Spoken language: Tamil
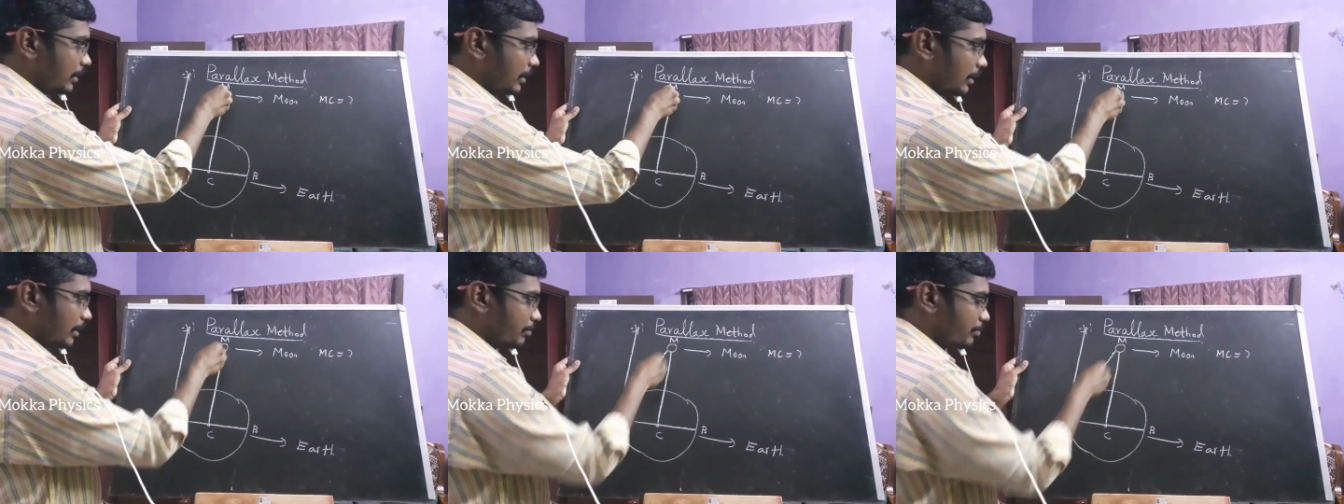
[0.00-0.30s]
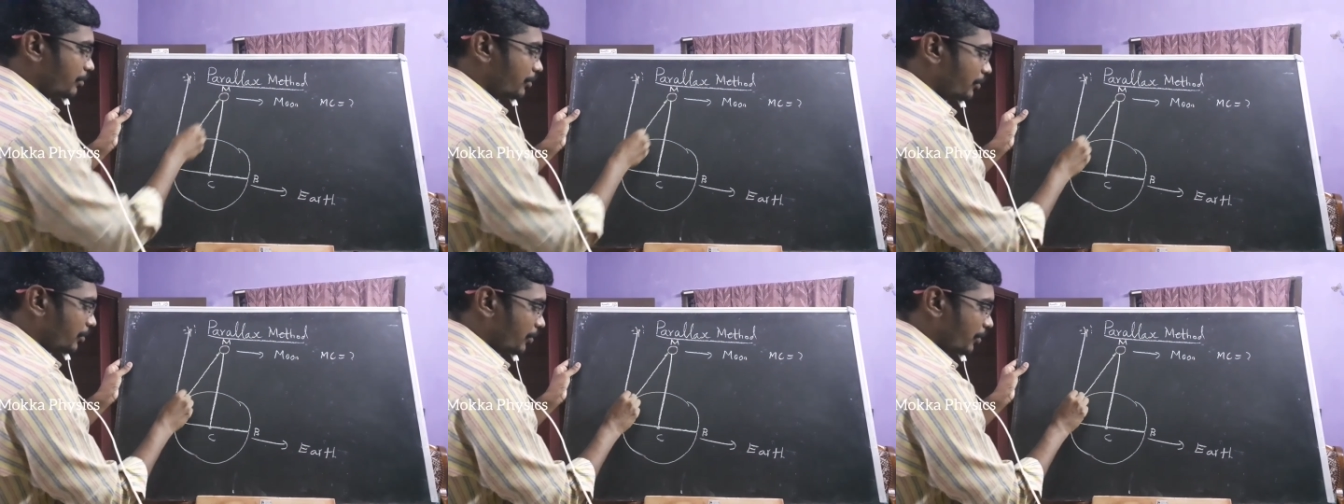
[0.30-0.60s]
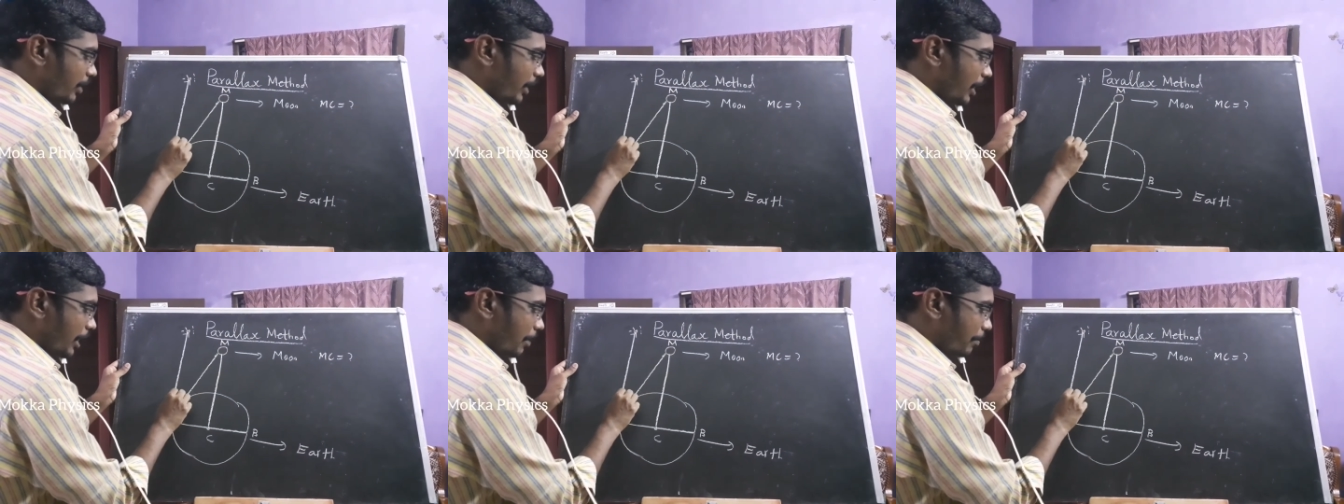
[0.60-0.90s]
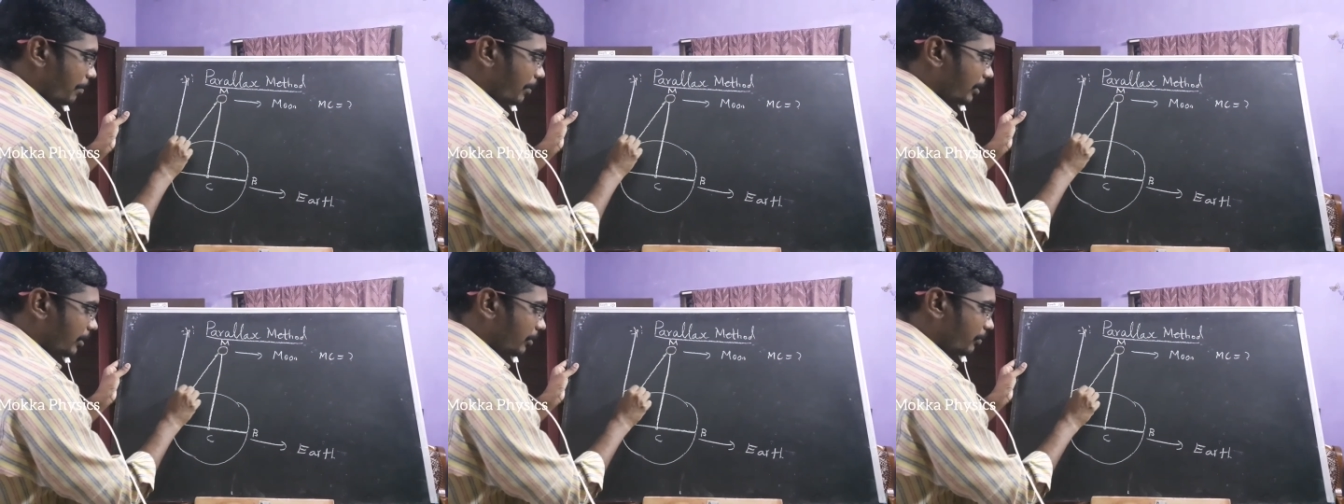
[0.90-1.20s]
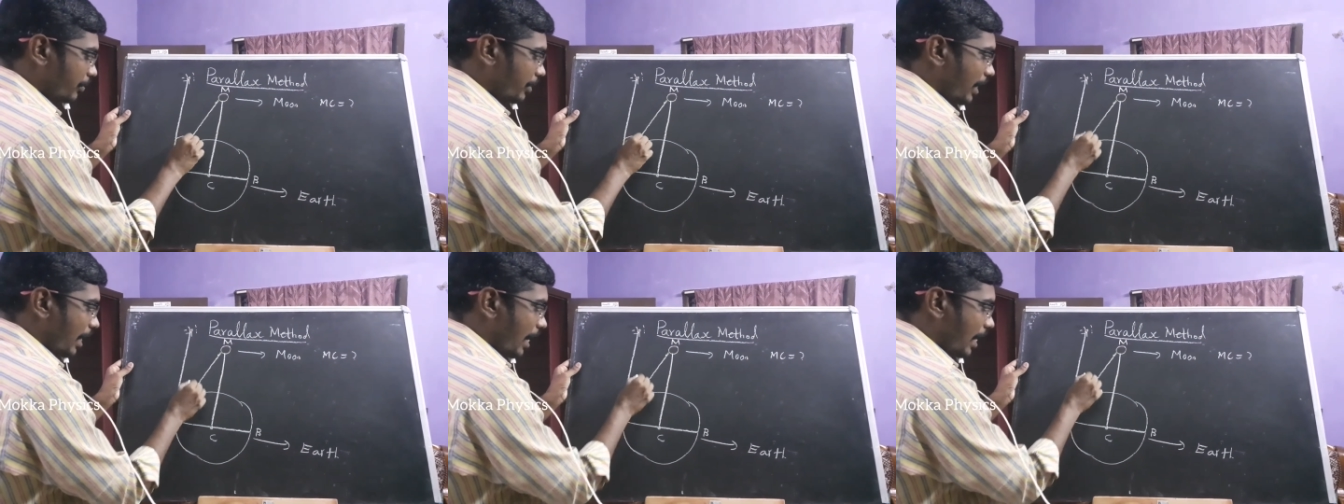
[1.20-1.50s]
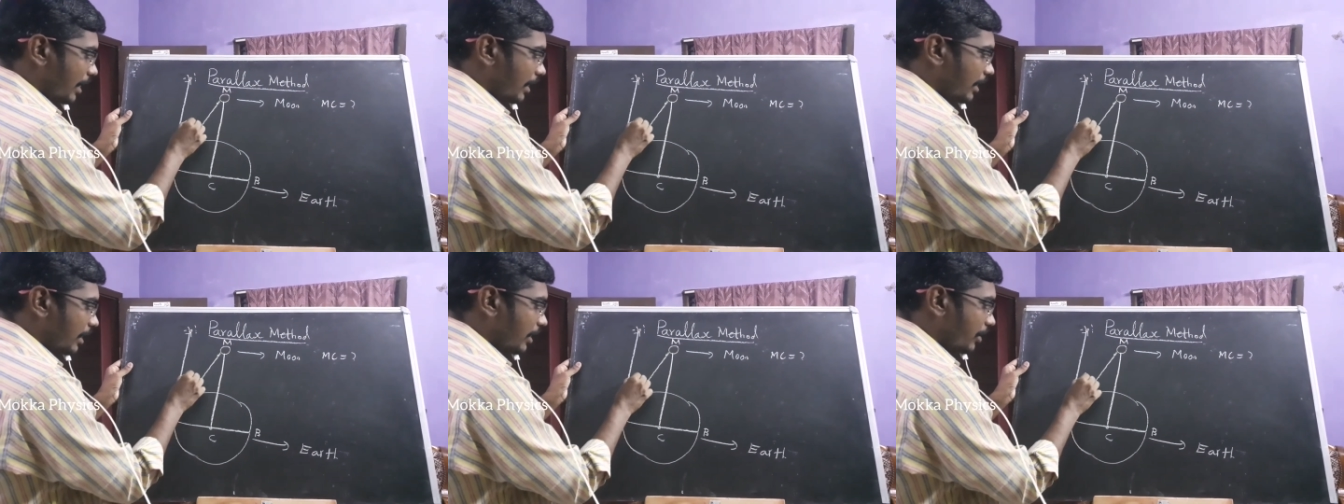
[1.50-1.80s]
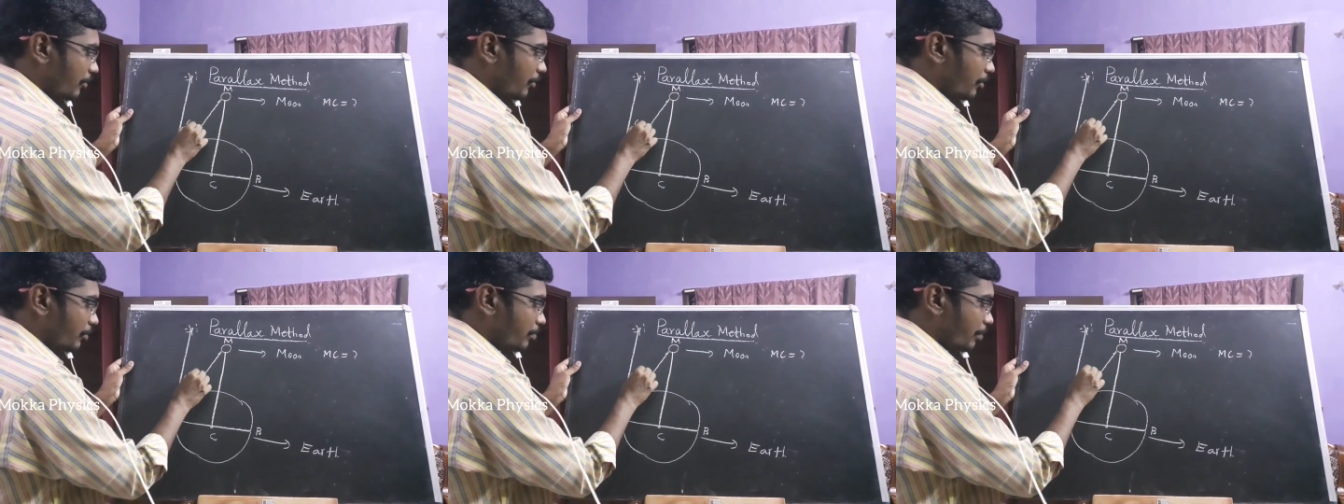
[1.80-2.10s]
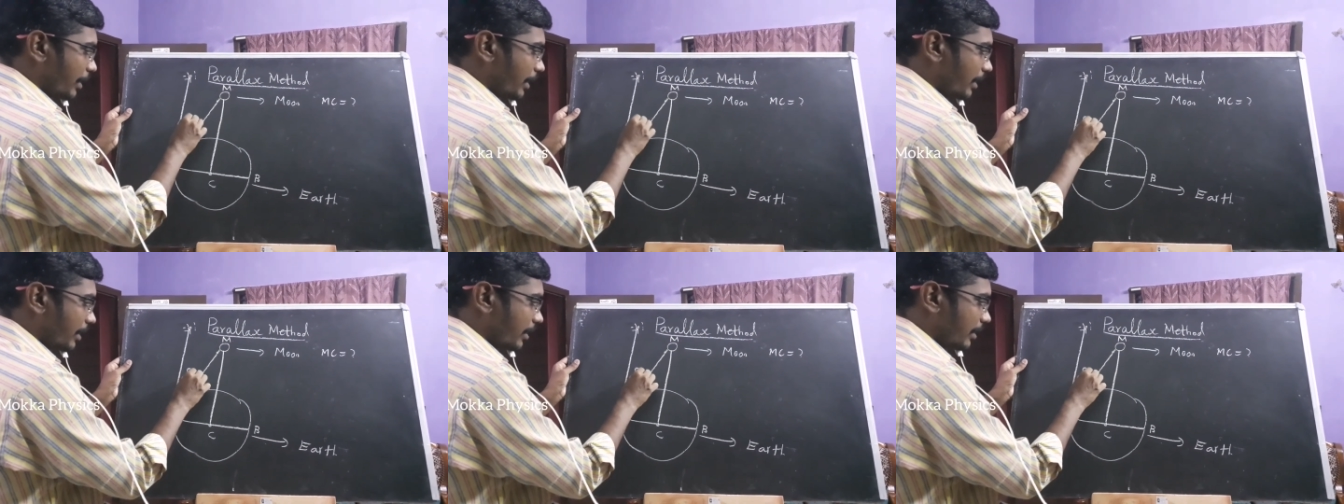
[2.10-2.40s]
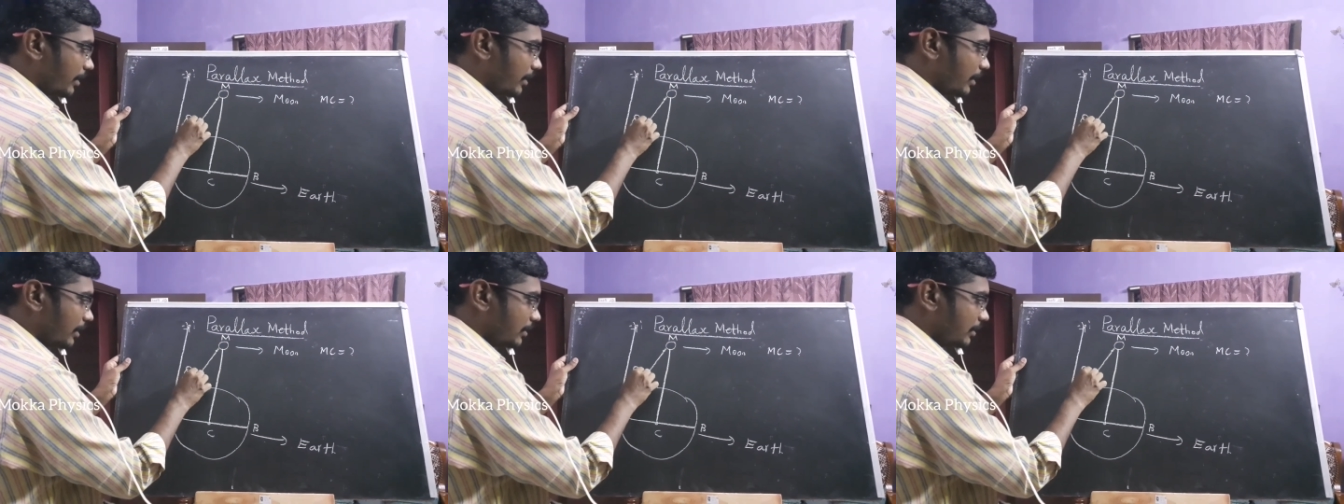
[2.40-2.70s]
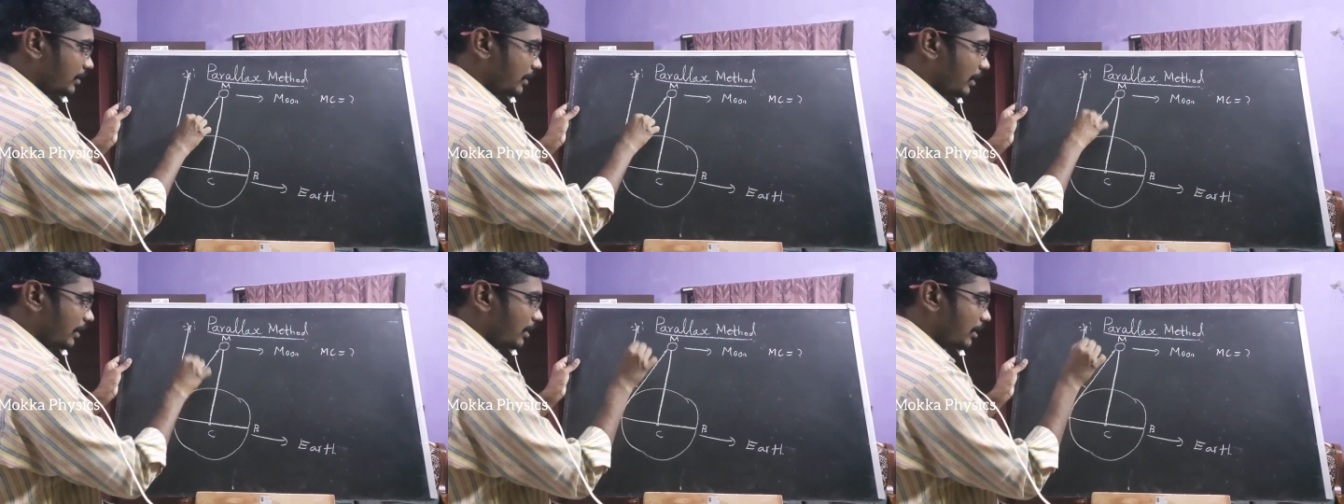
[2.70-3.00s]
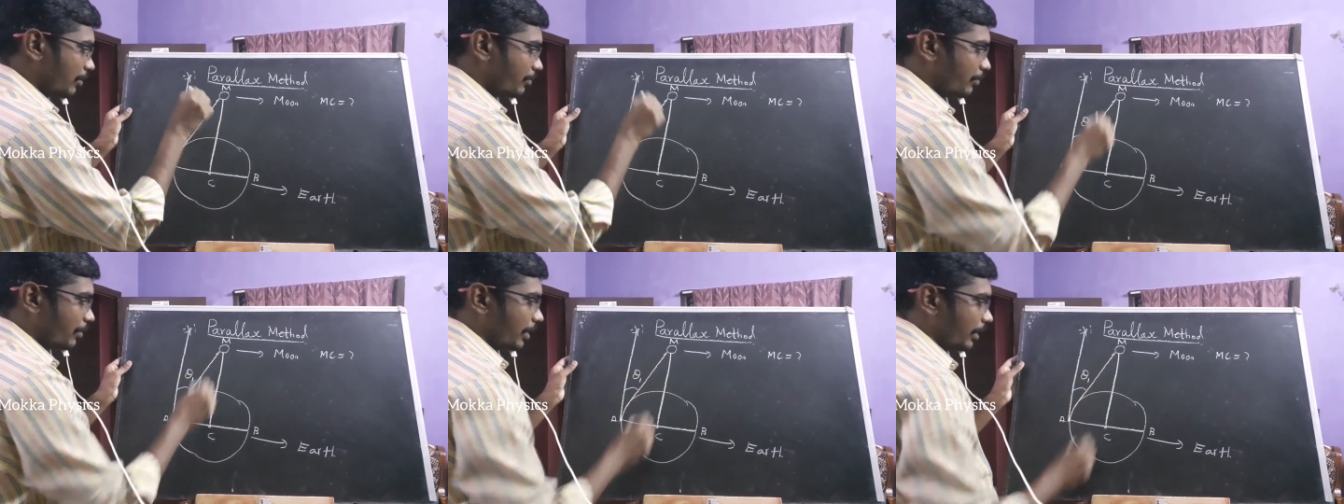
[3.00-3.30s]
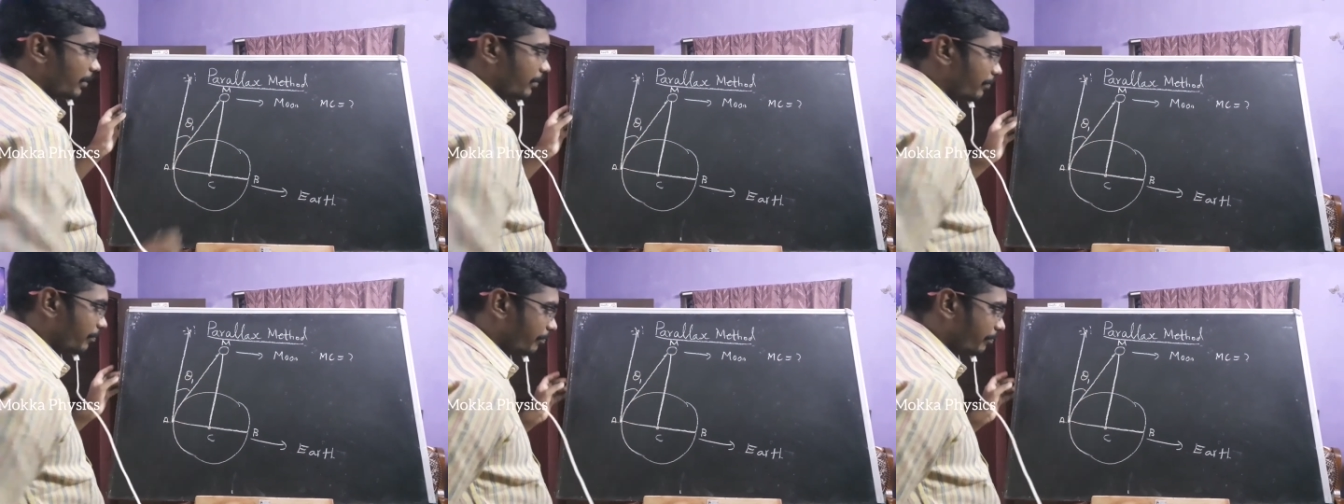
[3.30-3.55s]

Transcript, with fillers: இந்த மூணோட ஏற்படுத்தக்கூடிய ஆங்கிளை நோட் பண்ணிக்காங்க தட் இஸ் டீட்டா ஒன்